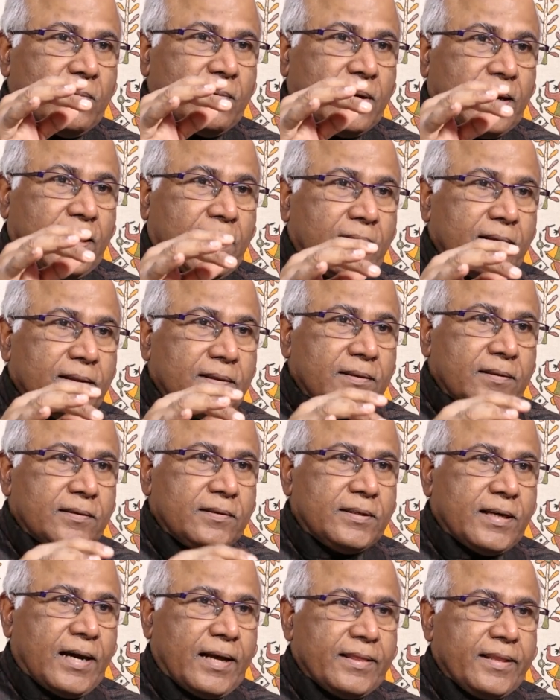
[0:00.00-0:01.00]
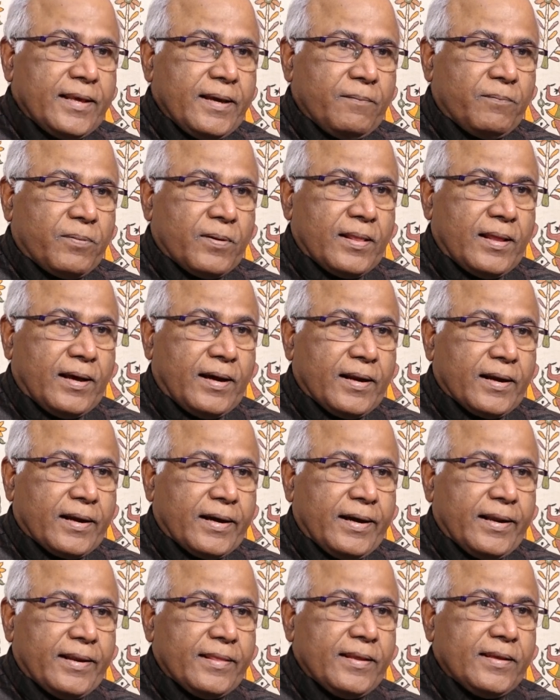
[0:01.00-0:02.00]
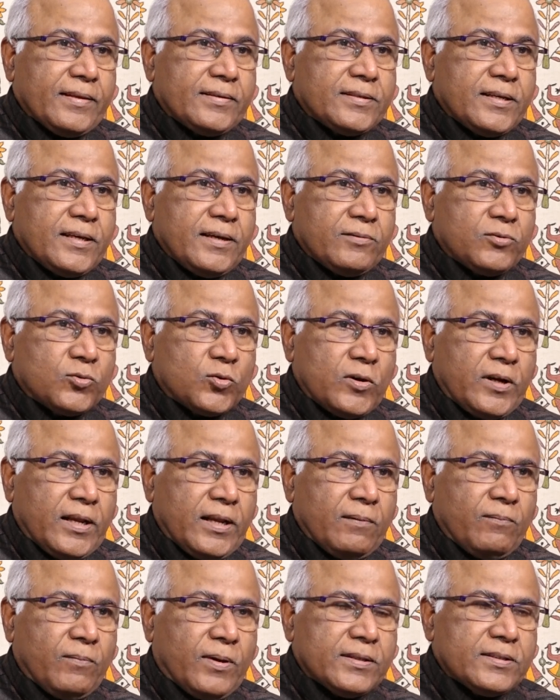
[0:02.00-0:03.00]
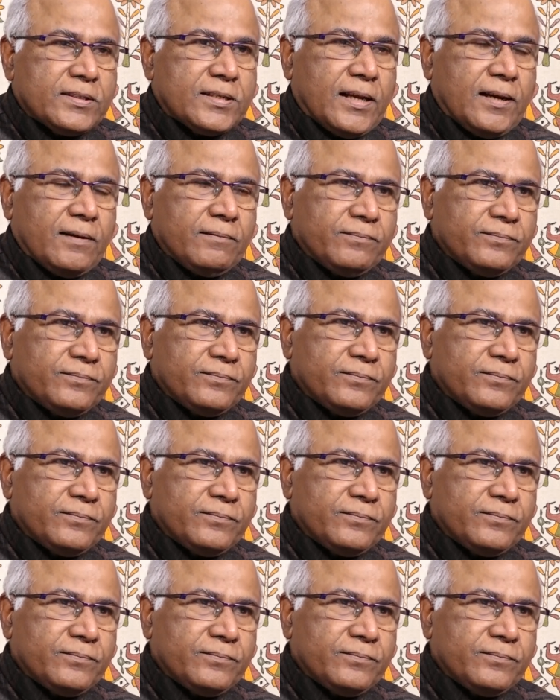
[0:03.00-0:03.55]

రా జాతీయ ప్రధాన కార్యదర్శి సునీల్ బన్సల్